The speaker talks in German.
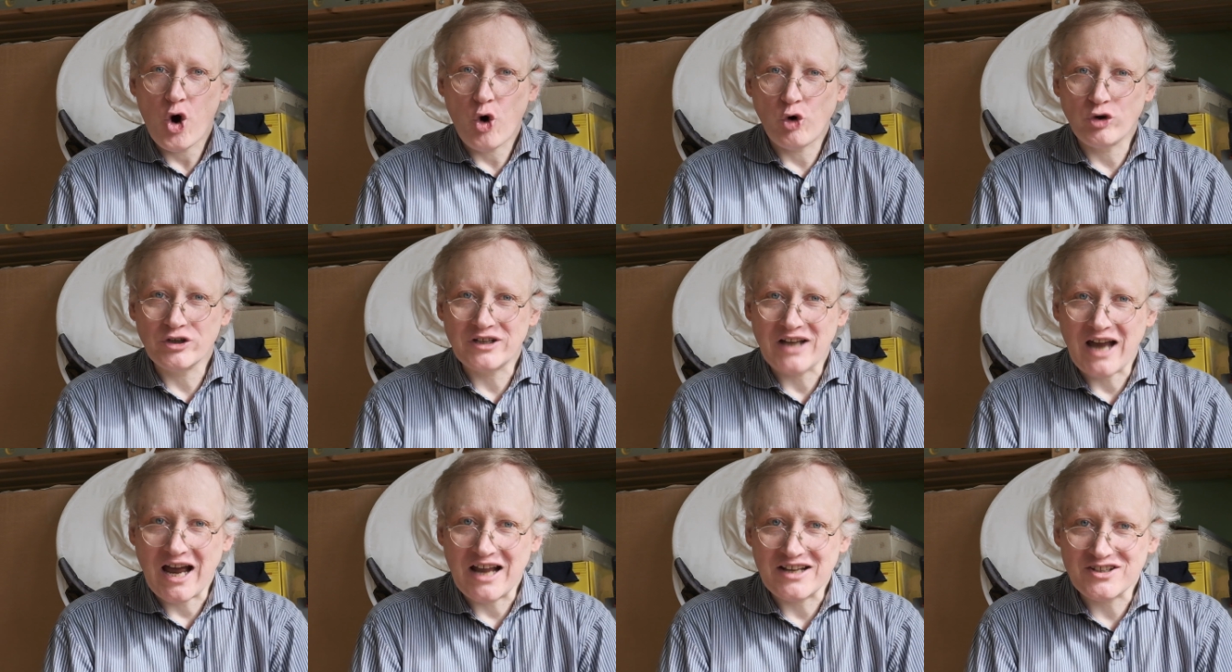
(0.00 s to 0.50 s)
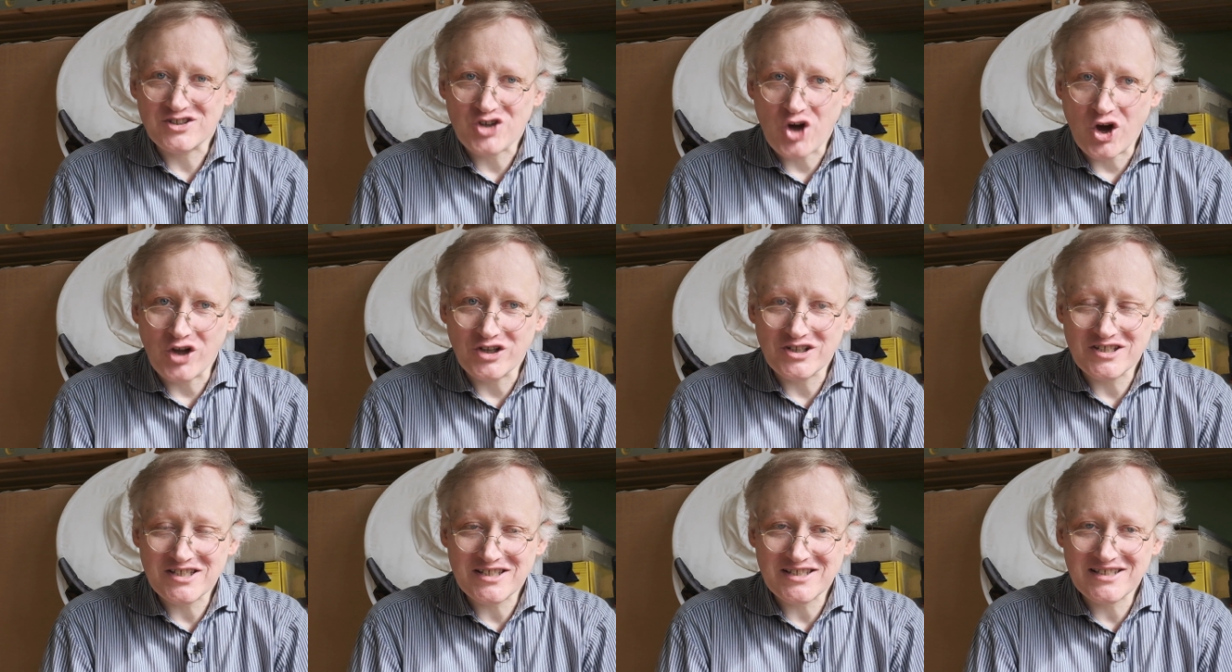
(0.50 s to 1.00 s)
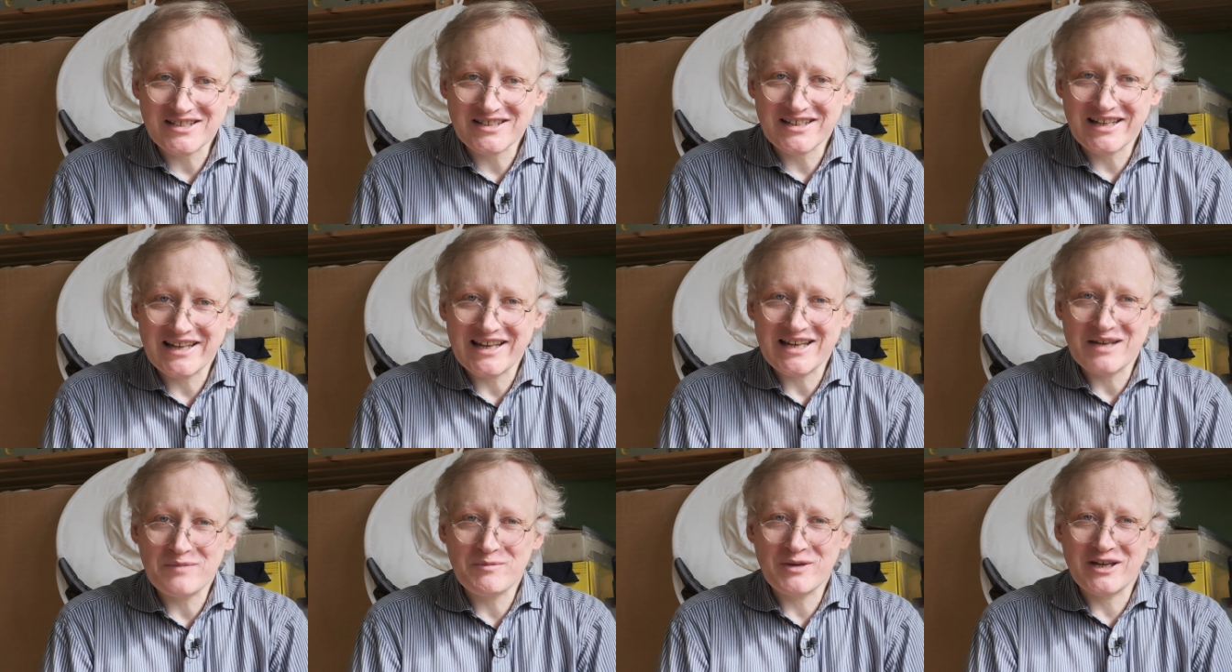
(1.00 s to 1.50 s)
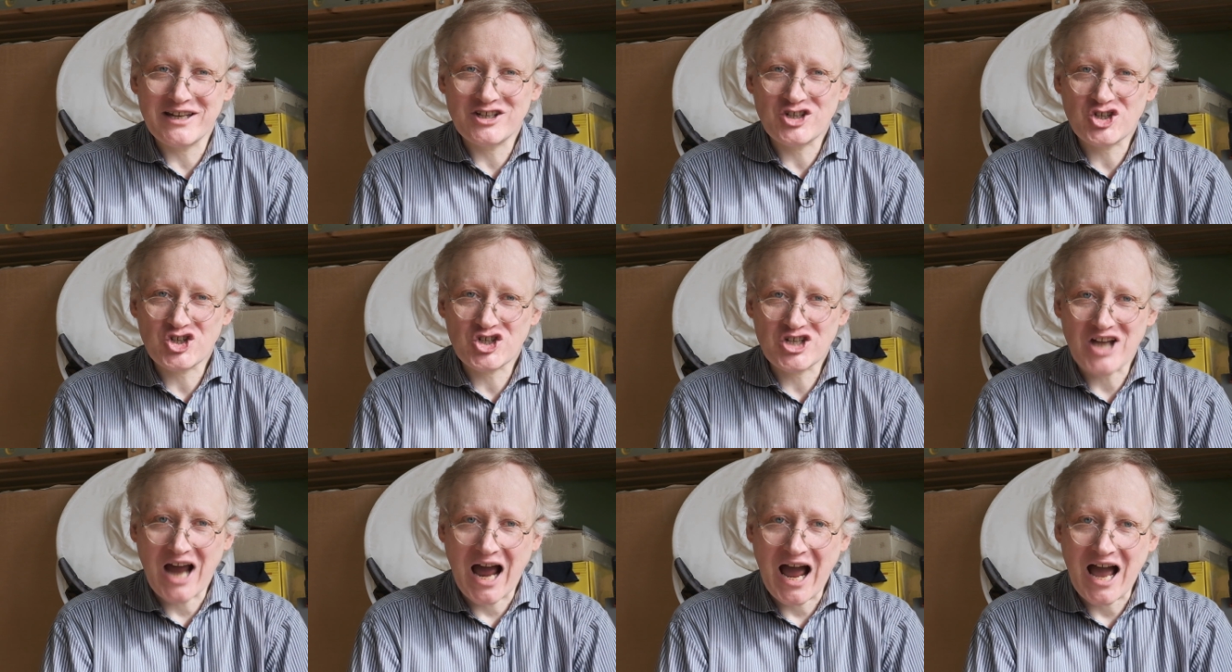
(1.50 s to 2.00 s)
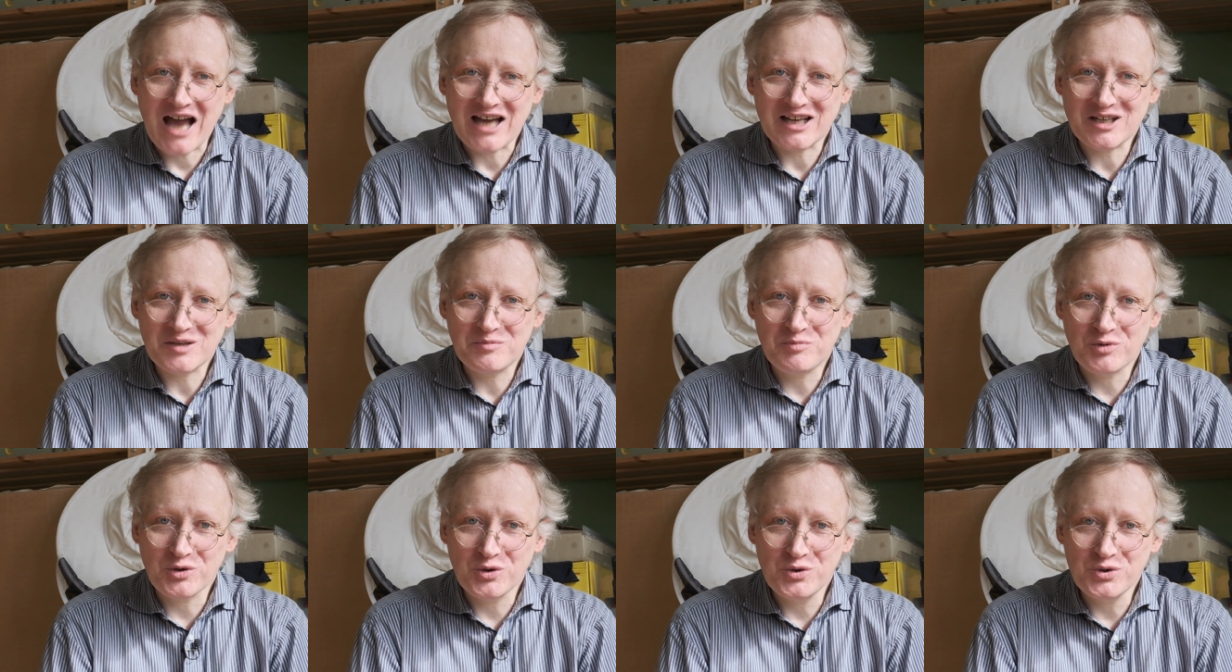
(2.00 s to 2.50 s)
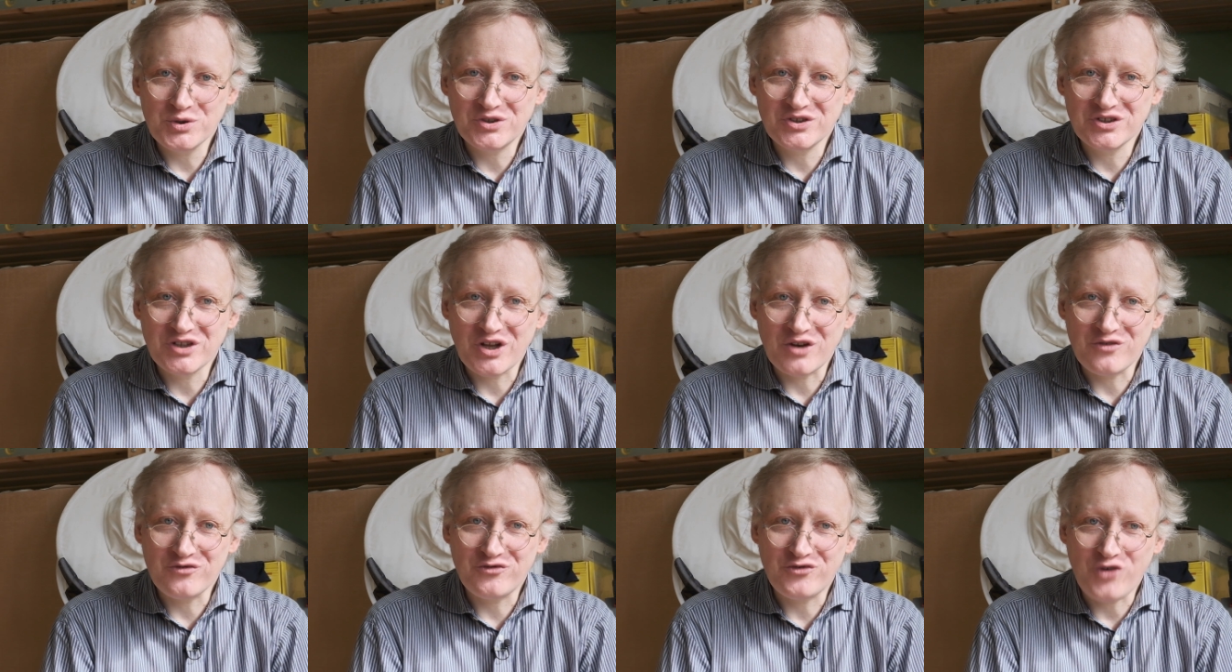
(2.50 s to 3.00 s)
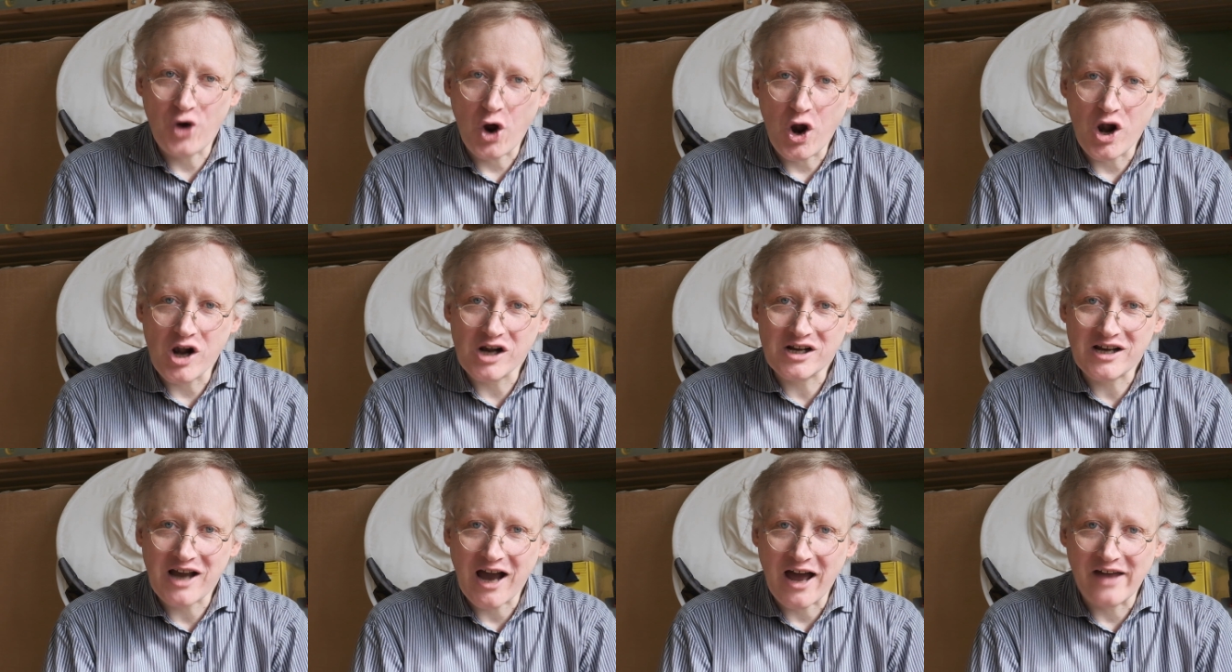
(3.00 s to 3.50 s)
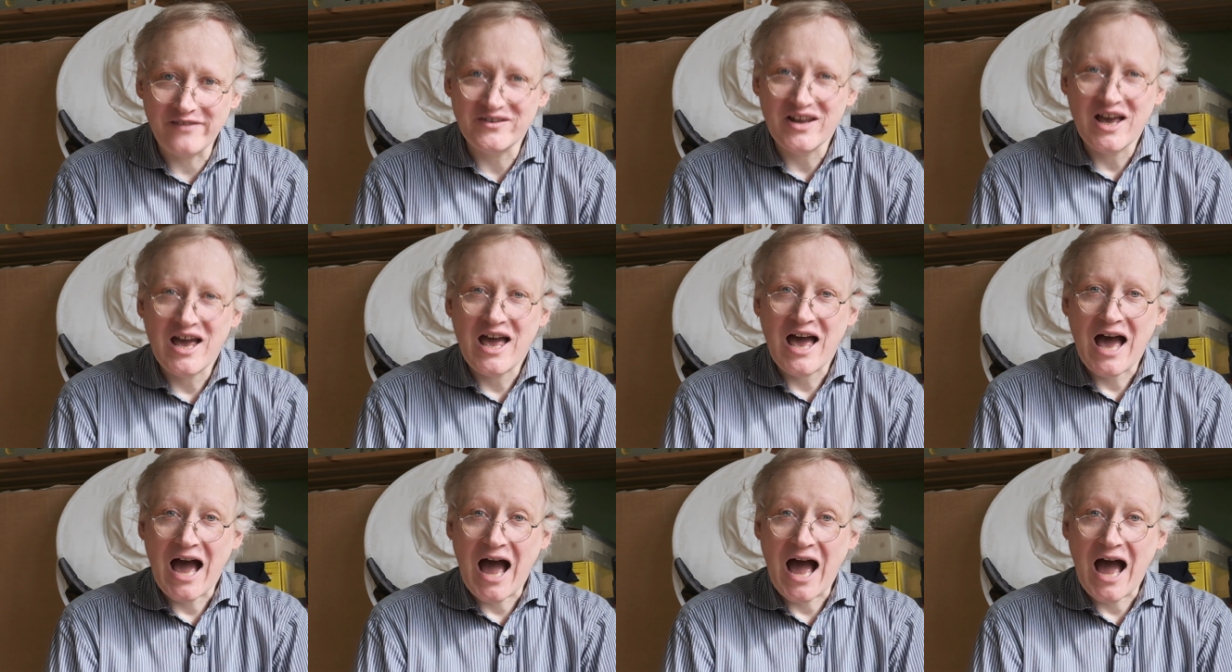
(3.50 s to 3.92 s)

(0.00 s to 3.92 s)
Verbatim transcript: Und ansonsten gebe ich stark brütenden Völkern